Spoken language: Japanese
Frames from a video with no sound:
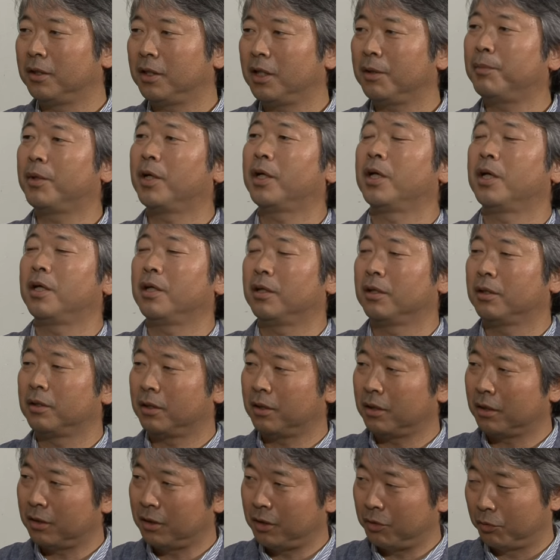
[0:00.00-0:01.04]
でまあ
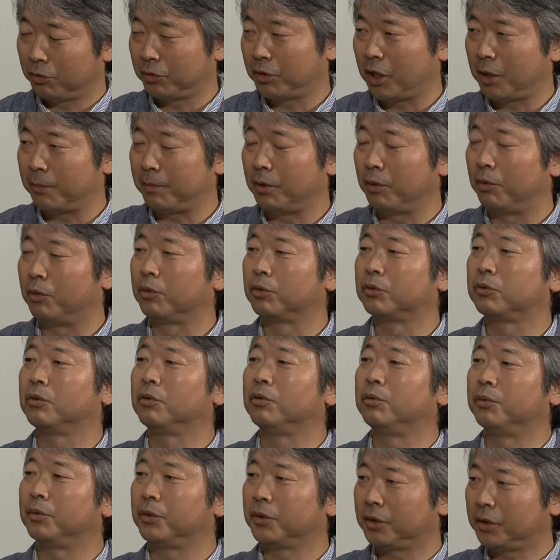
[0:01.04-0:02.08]
日本テレビで放
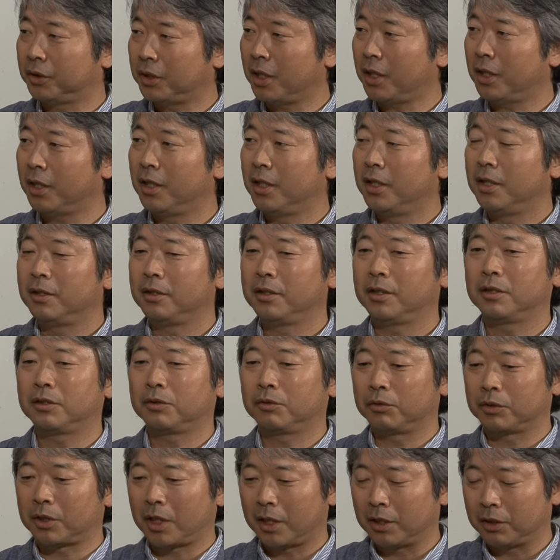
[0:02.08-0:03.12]
送をして、で
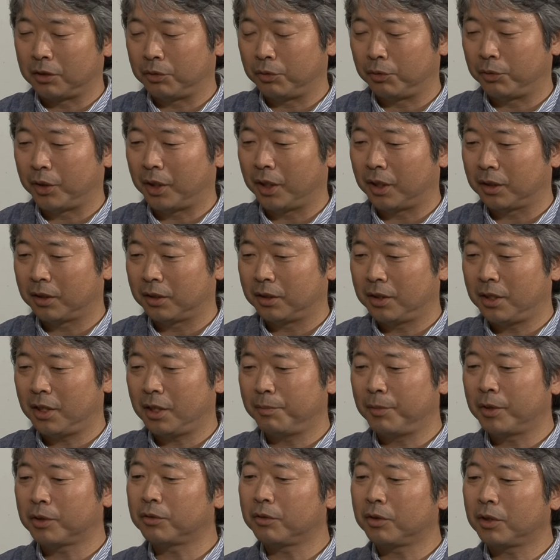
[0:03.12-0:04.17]
少し反響があっ
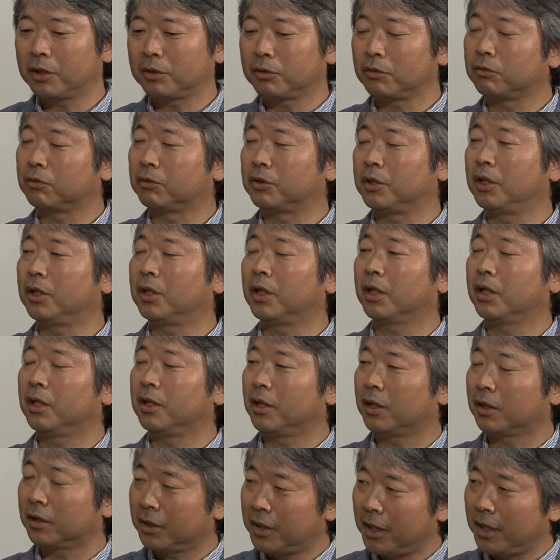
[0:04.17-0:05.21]
て、まあ、それが一つのきっかけ
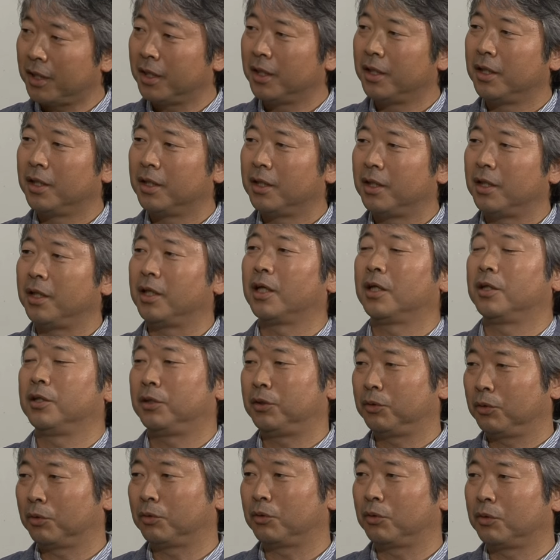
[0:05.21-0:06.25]
になって映画に
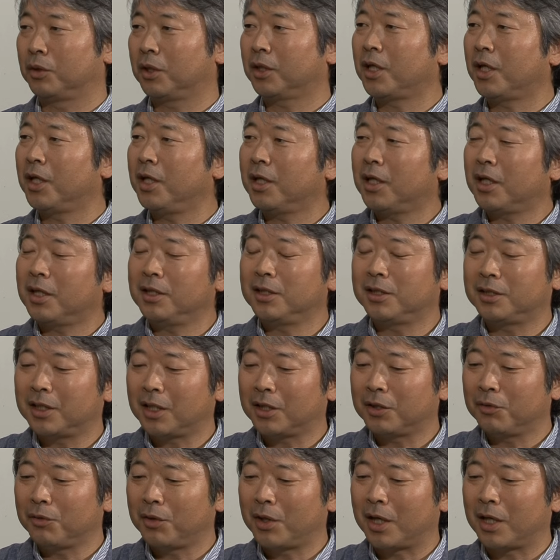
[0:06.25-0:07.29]
しようと。ただ映画にし
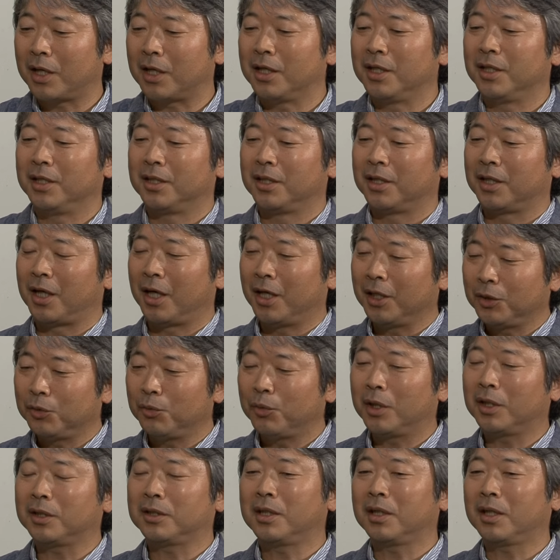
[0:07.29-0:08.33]
たのは反
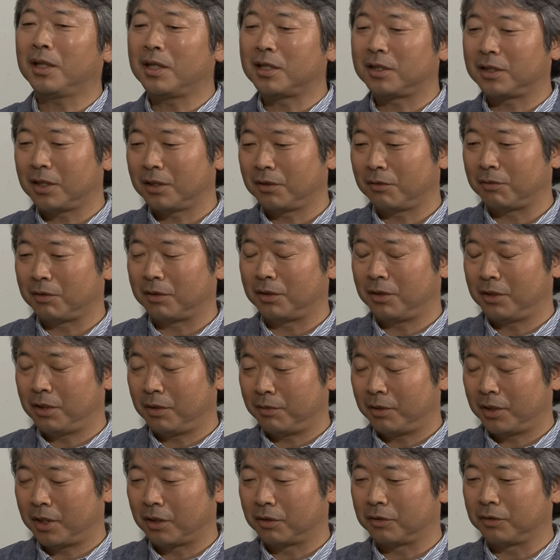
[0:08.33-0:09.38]
響があったからしたので
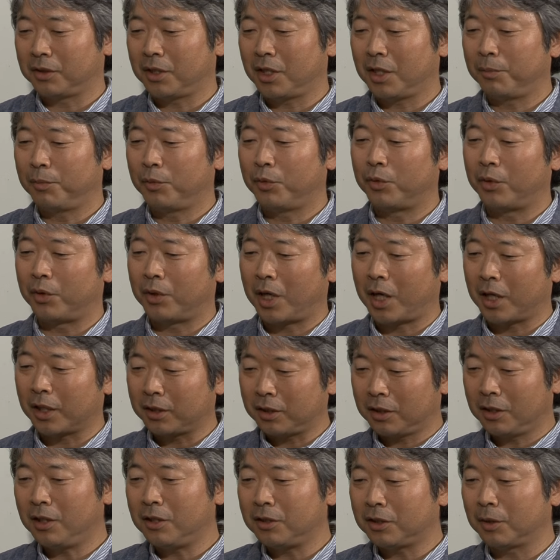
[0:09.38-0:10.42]
はなくて、もうはっ
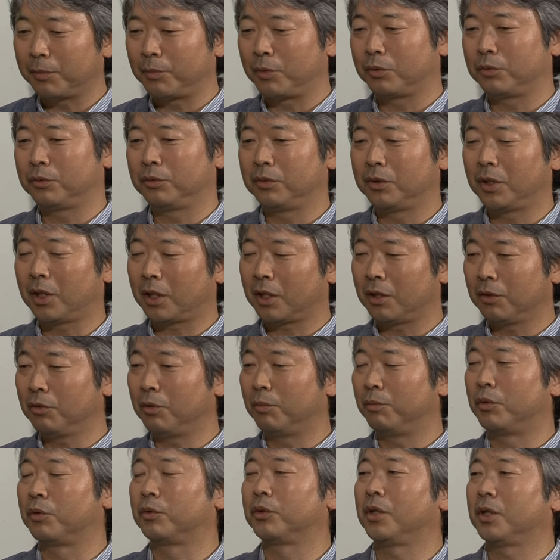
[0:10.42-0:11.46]
きりした僕の中
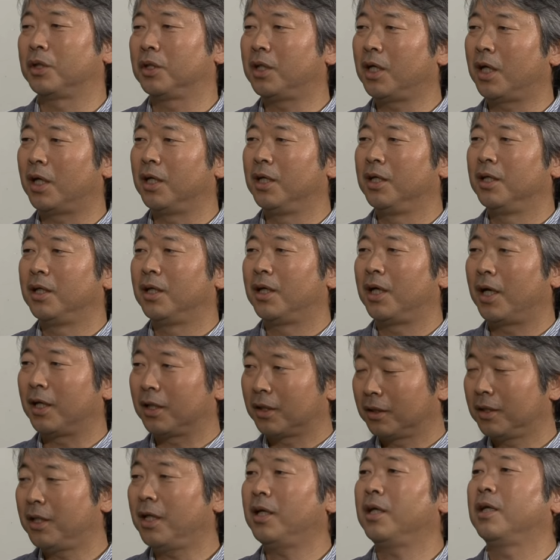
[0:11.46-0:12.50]
の目的が
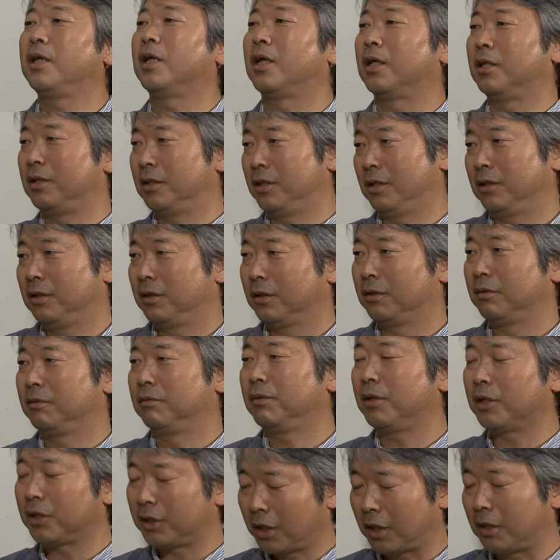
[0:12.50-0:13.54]
あって映画に
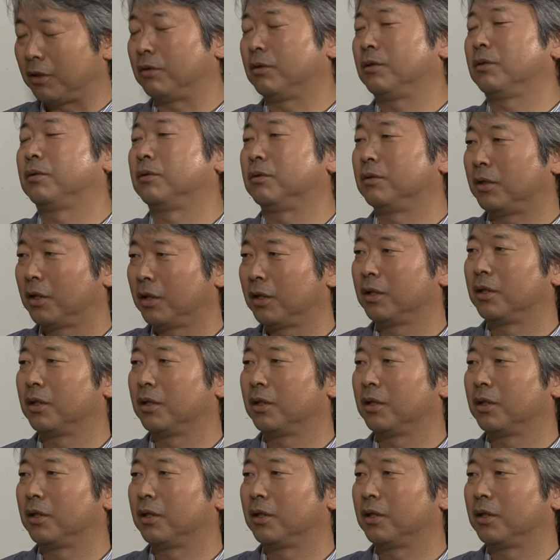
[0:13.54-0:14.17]
はしたんですね。